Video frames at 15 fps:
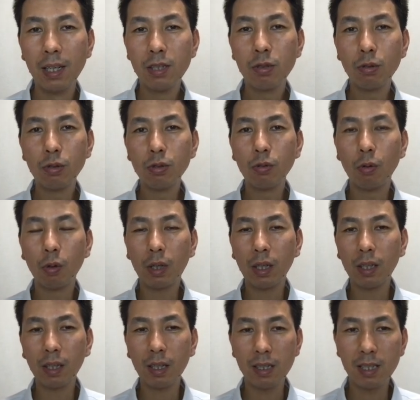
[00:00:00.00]
そういう岡
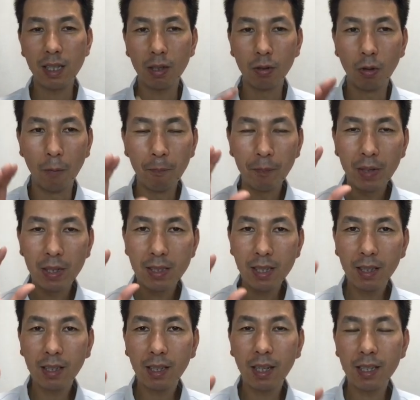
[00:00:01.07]
田武史さんの
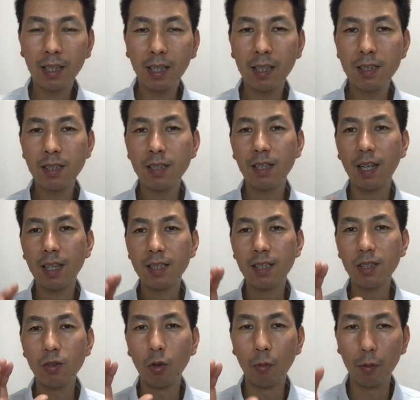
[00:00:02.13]
サッカーに関する
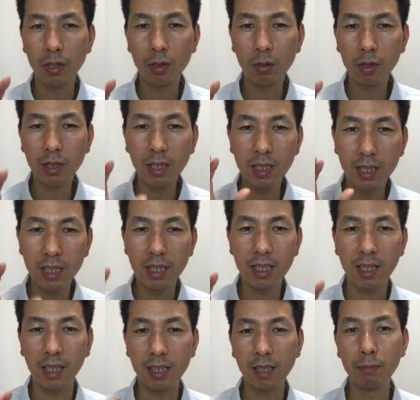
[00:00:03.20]
熱い思い、そして知
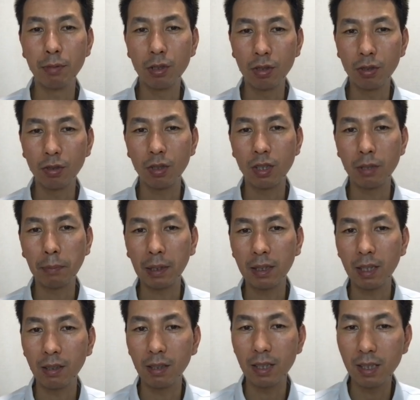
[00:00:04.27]
識が全部ギュッと詰まっ
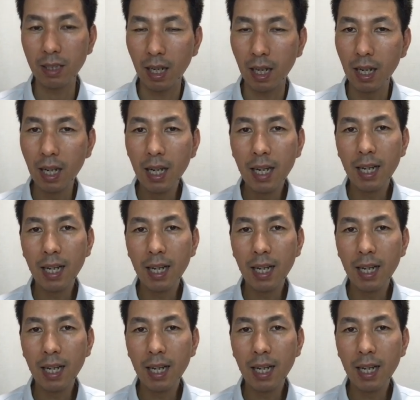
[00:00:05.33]
ているですね、